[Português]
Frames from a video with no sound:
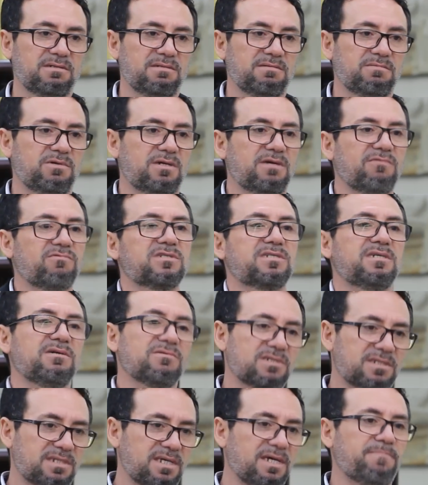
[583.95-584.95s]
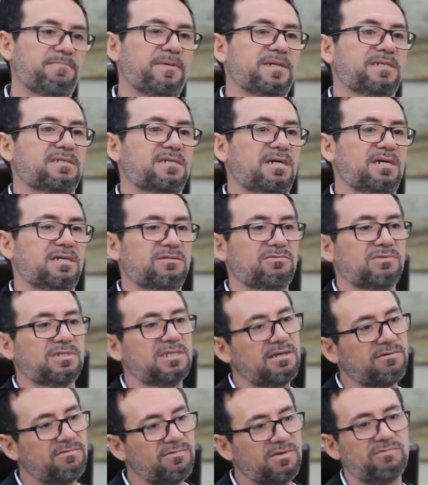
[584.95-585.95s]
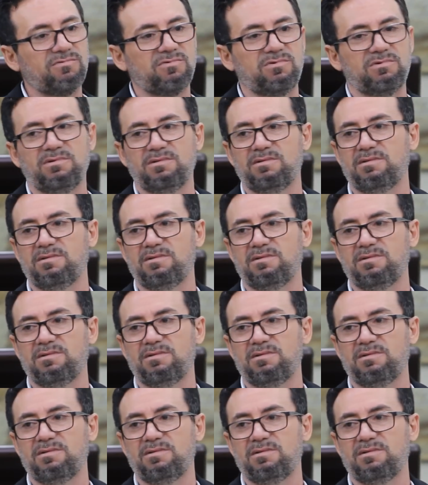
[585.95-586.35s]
Porque você é um ser pensante, um ser vivo.